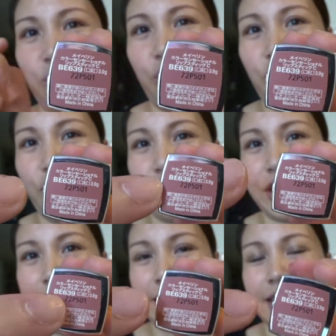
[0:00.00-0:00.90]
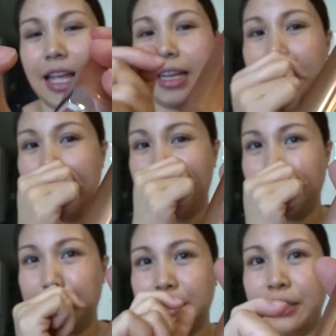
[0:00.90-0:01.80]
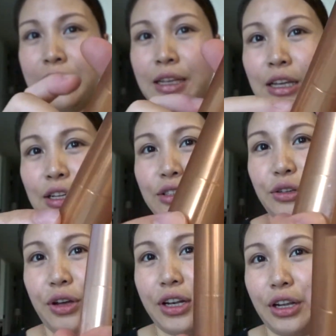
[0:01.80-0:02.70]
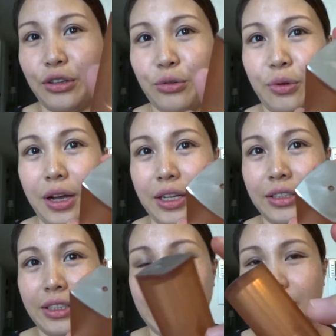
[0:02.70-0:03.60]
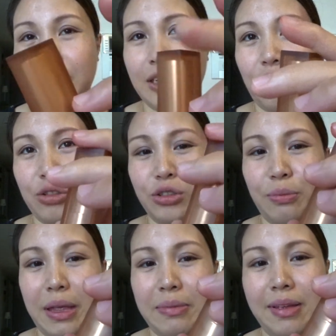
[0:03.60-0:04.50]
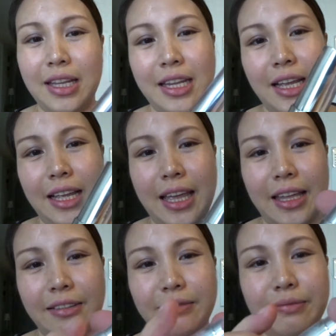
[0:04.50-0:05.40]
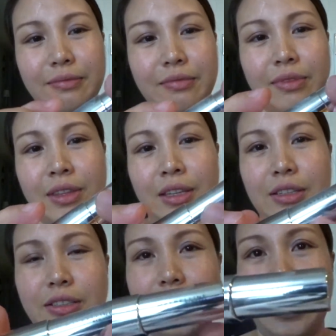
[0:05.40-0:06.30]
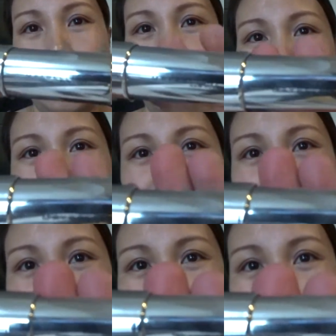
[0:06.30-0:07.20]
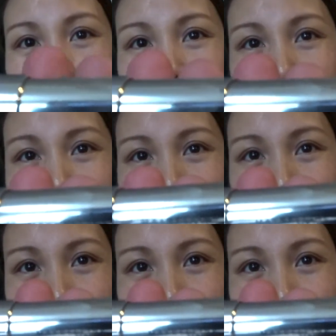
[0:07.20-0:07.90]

yung color niya is like that. So, another one is also Maybelline again. So, ayan guys, Maybelline.